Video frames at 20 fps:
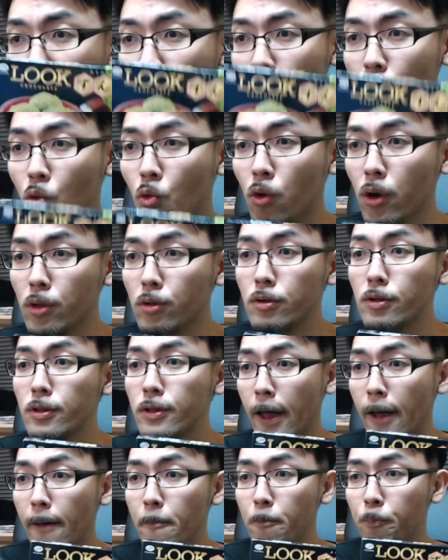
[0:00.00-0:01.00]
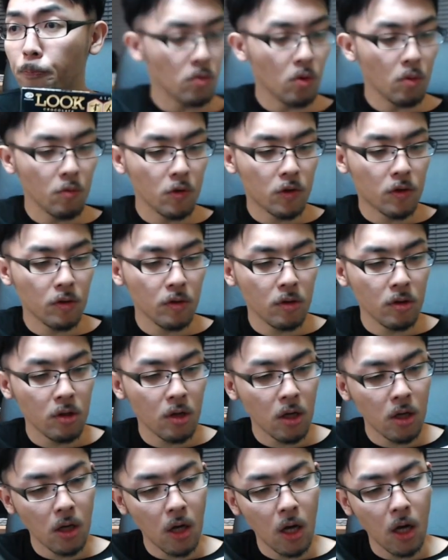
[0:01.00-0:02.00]
チョコレートですね。これもずん
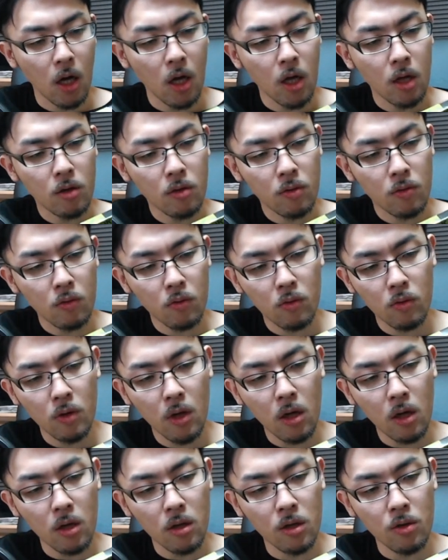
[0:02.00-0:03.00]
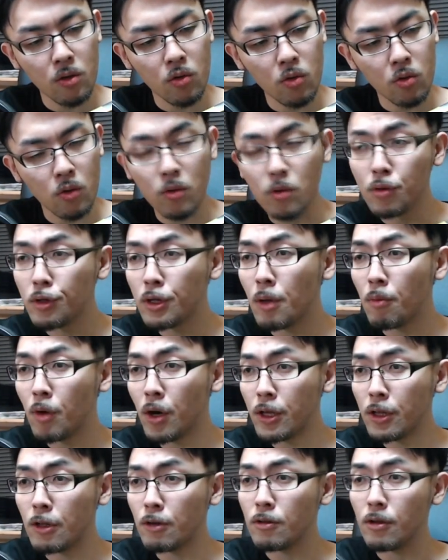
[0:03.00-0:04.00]
だ、あ、そ中にちょっとずんだも
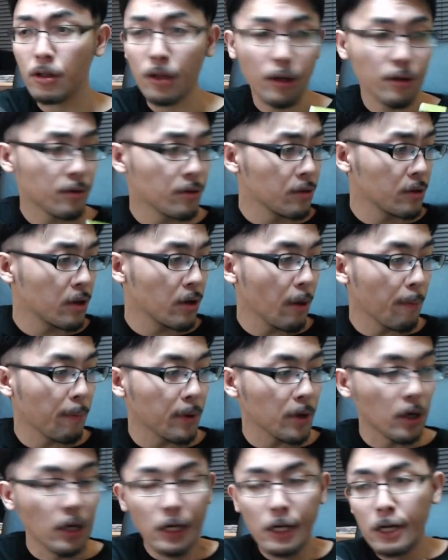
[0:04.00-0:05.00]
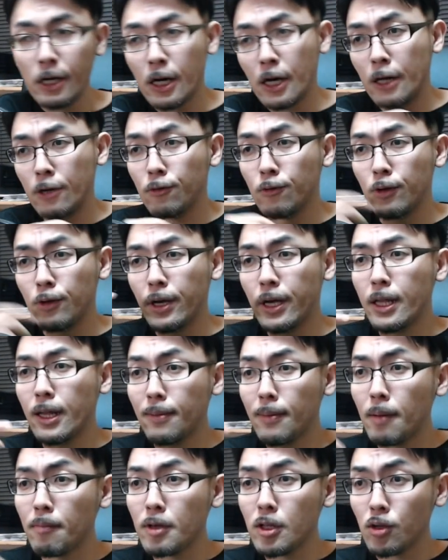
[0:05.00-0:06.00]
入ってるんだね。ずんだはやっぱ、あの、枝
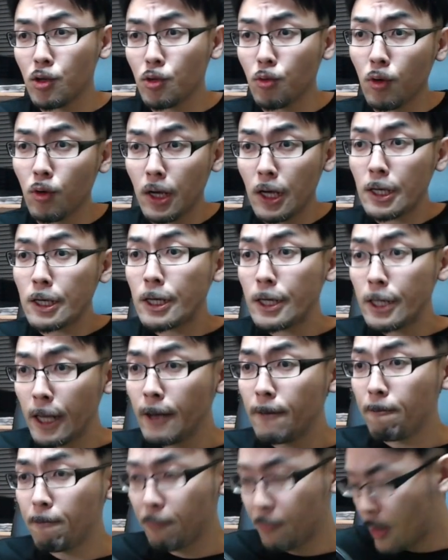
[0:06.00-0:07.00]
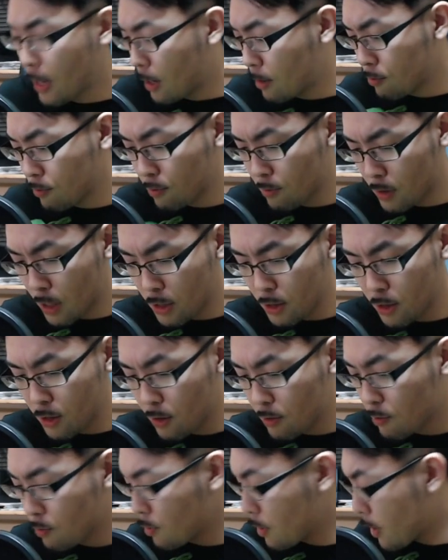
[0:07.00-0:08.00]
豆の食感がね、ある感じなんです